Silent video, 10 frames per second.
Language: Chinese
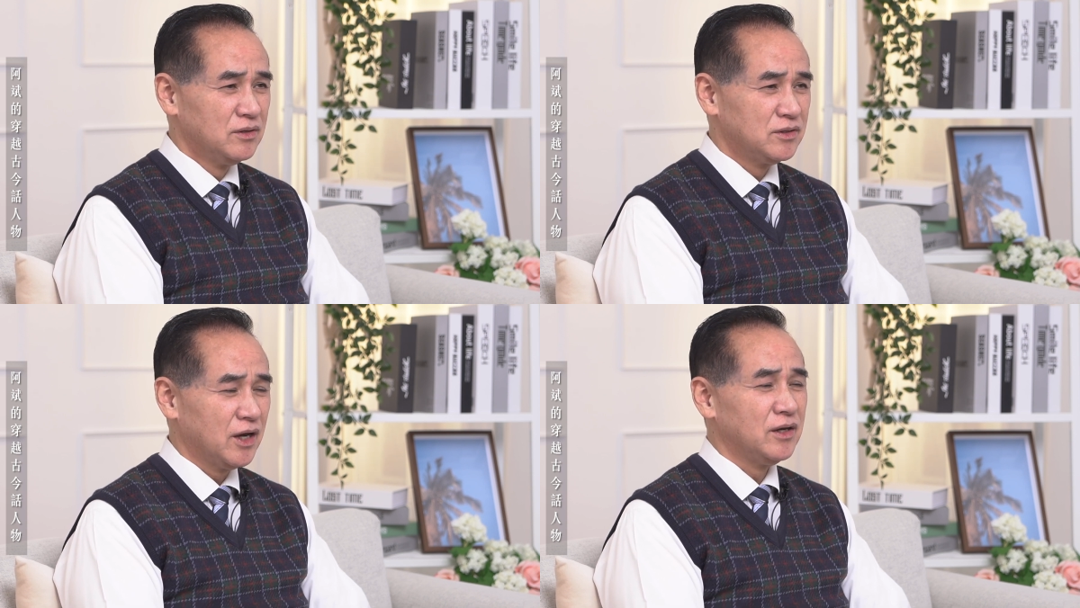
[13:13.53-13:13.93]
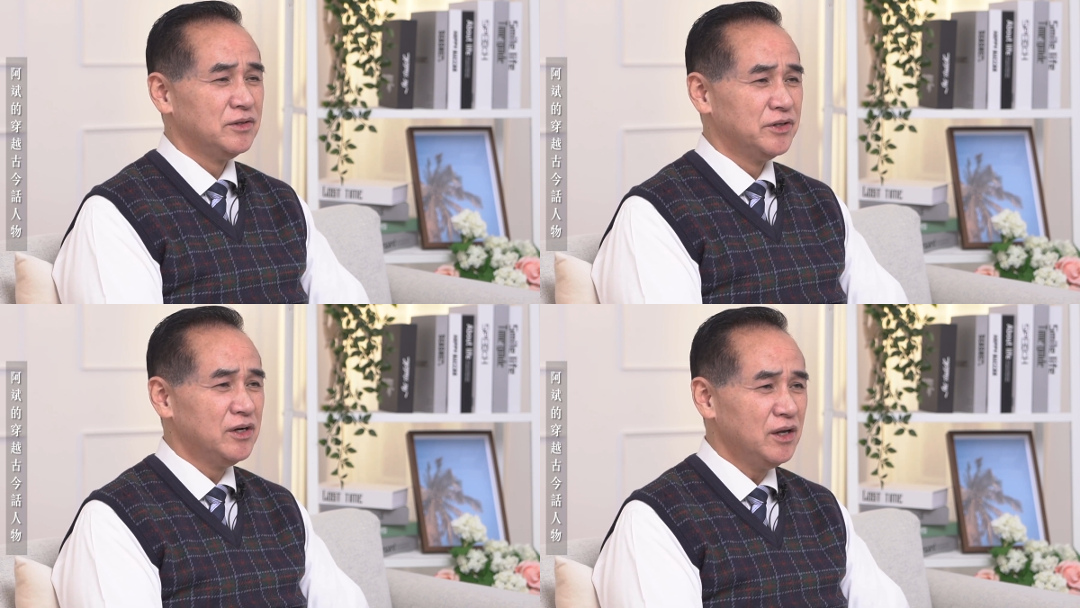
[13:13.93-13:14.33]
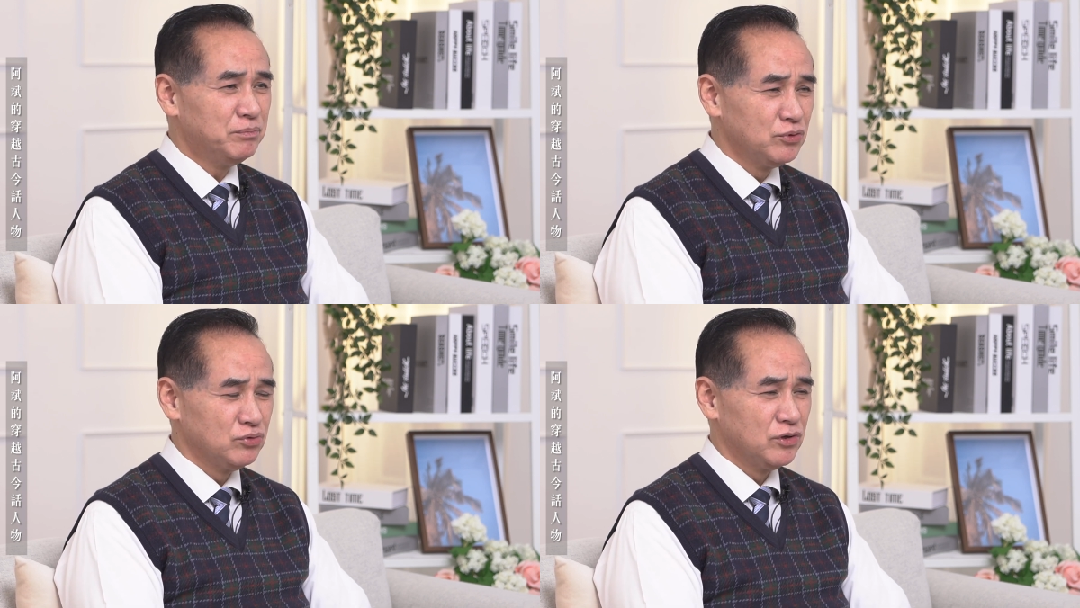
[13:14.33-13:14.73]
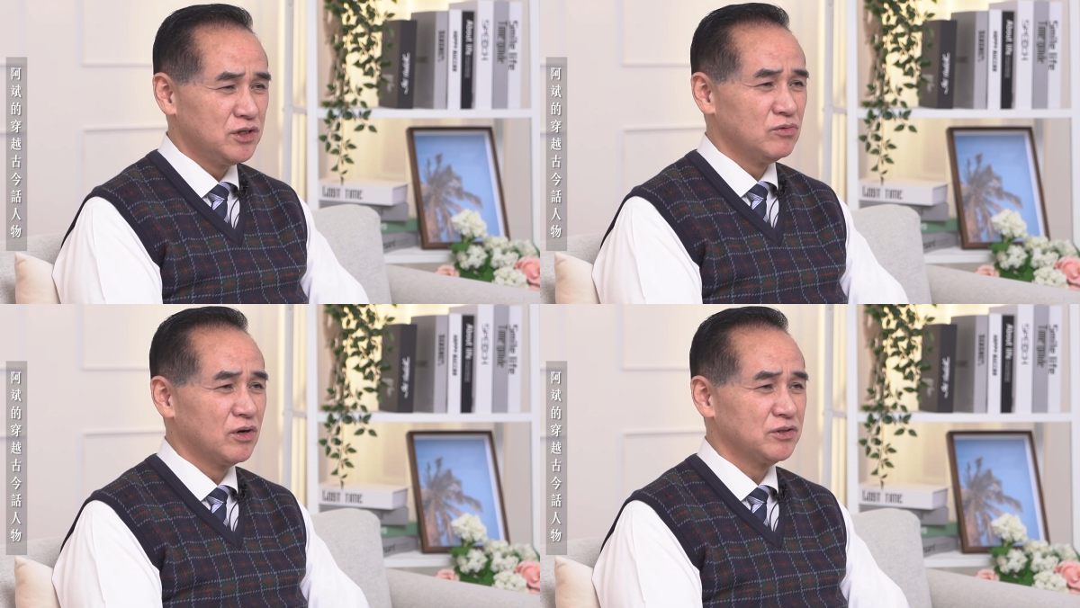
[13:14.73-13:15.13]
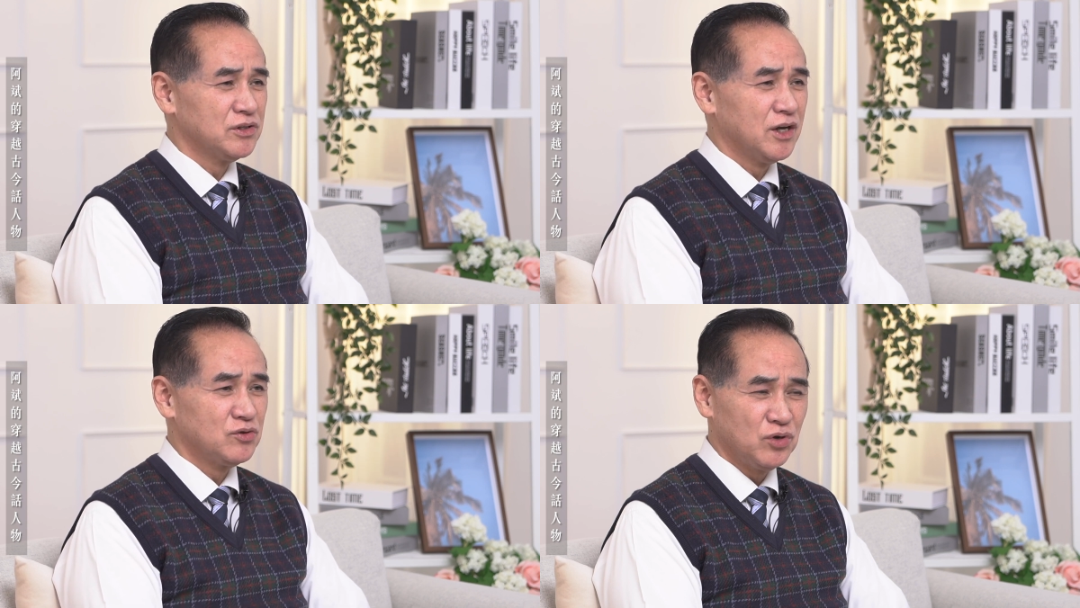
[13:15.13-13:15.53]
在人力不足的情况之
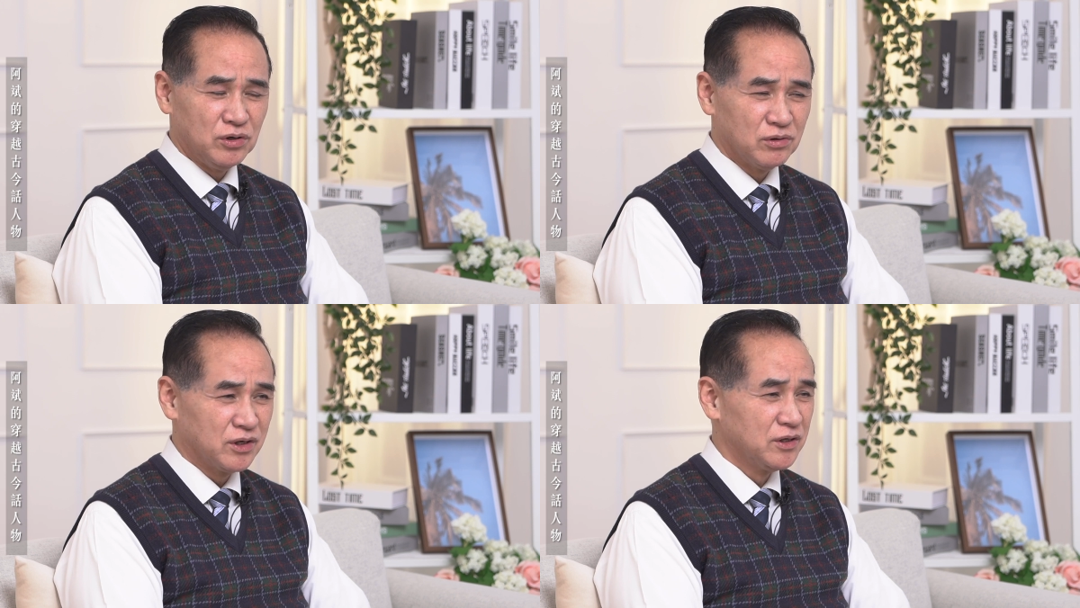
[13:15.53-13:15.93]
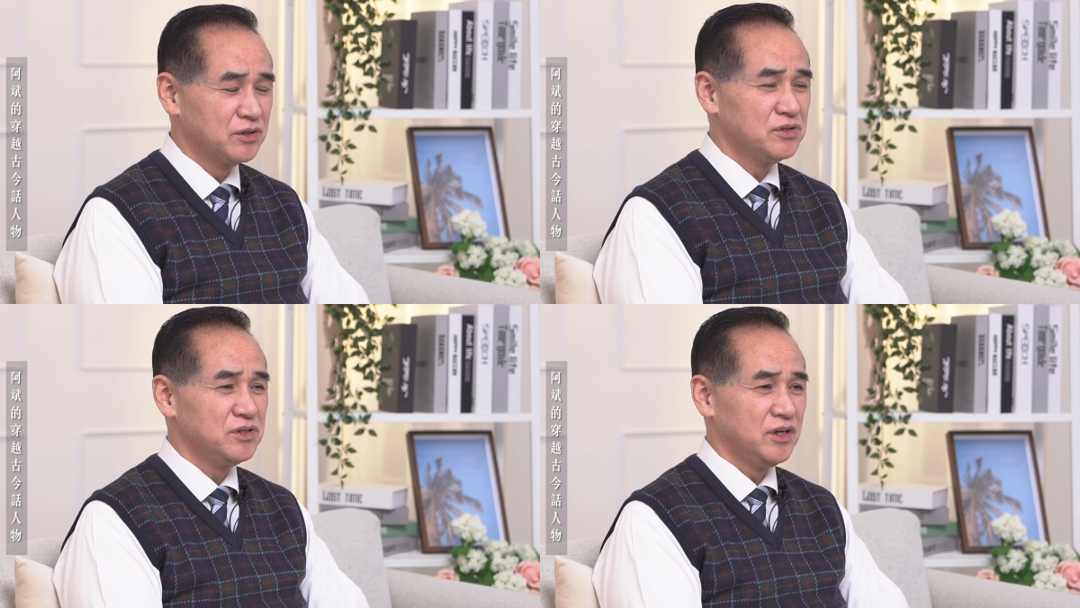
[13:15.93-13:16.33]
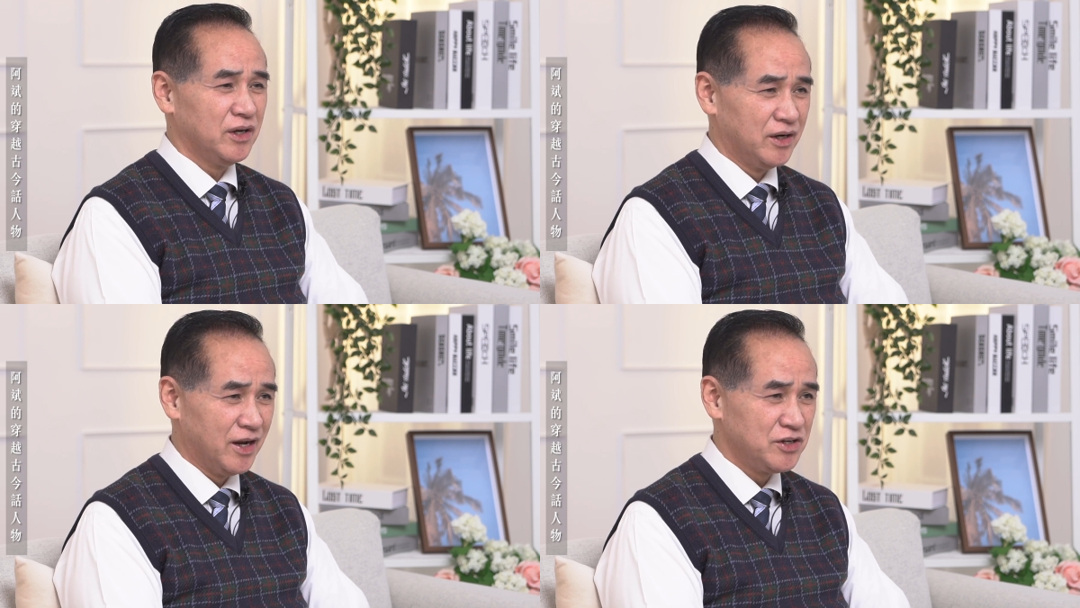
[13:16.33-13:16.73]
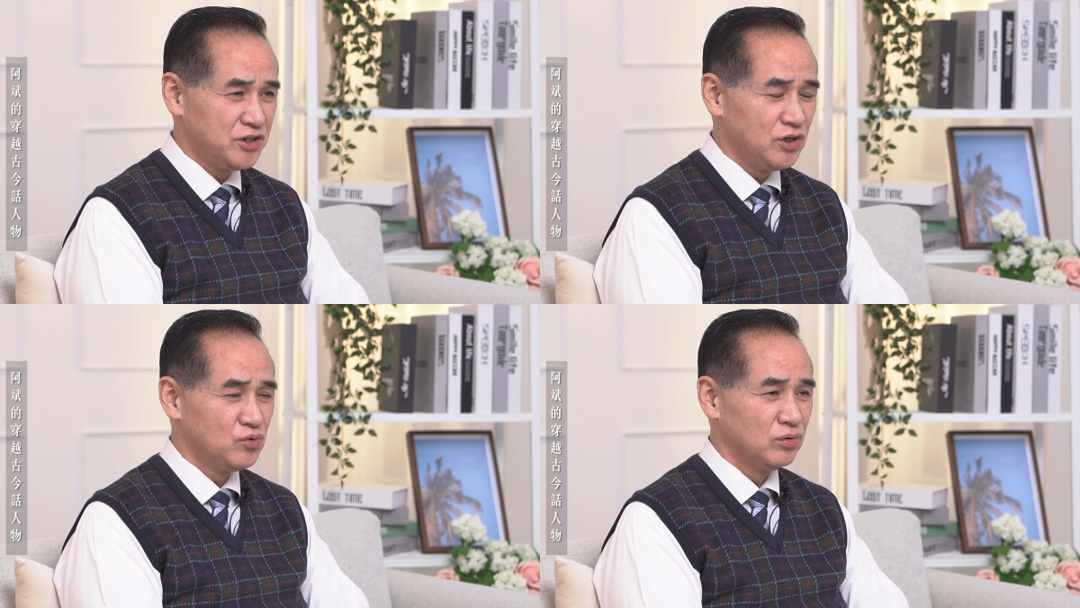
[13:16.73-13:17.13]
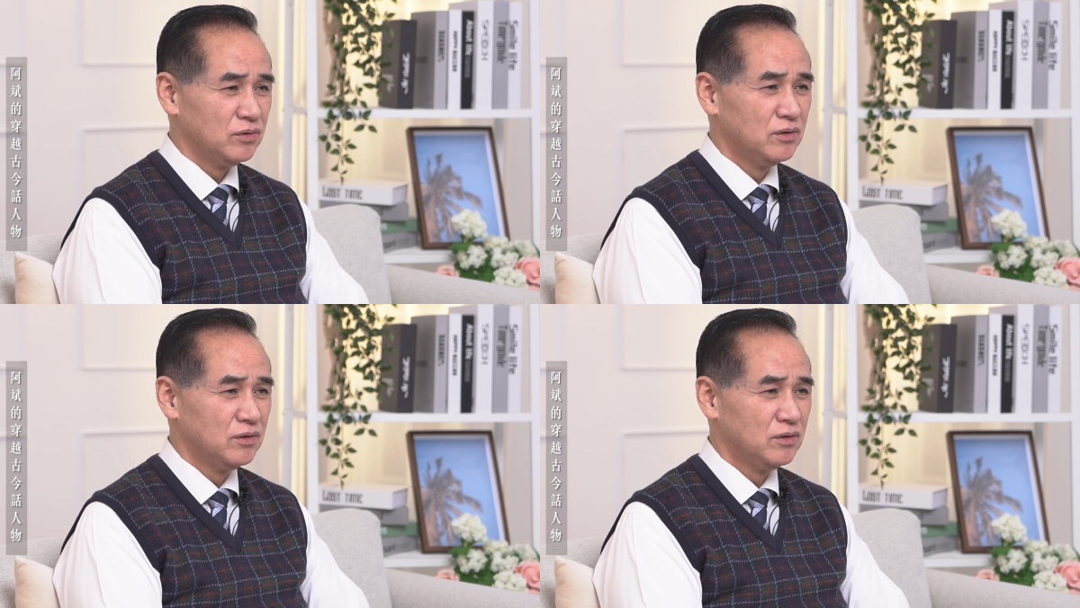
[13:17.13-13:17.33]
下，最后可能自己也很难幸存。